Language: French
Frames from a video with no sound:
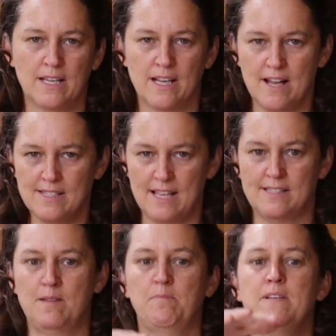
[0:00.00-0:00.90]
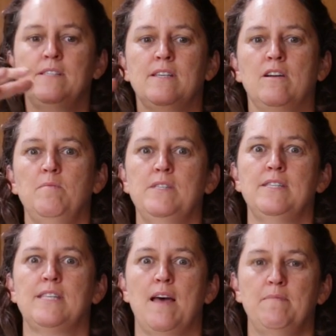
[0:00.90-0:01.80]
Quand ça se déplie, c'est comme
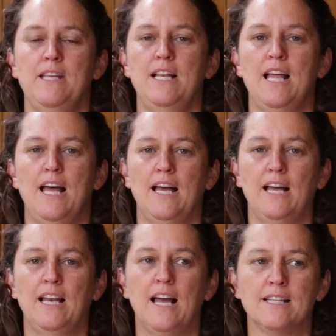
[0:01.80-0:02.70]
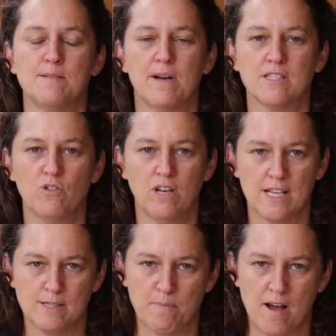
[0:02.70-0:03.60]
si ça amenait la, dimension de
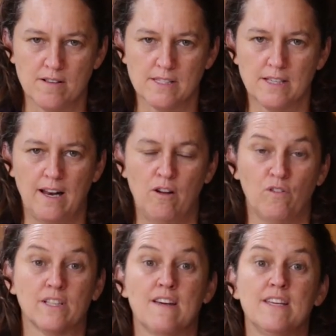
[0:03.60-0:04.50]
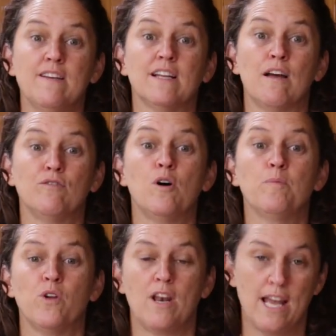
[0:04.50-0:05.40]
l'espace. Alors, on va travailler avec la
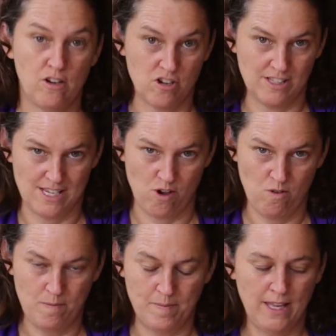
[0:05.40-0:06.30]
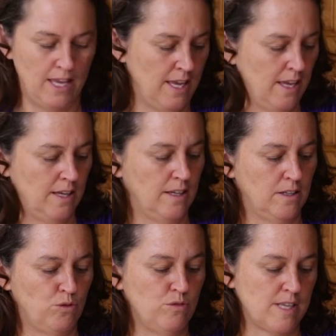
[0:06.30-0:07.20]
forme de l'accordéon.
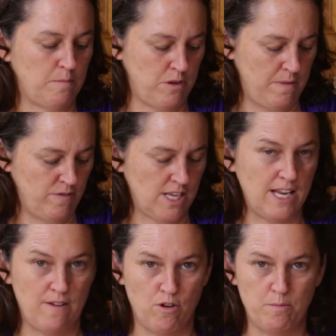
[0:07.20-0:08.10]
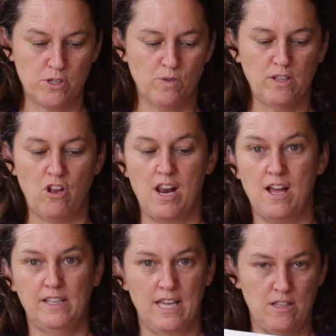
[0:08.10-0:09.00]
Tout simplement, vous allez avoir besoin de
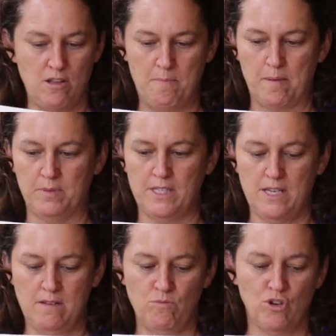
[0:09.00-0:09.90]
languettes de papier.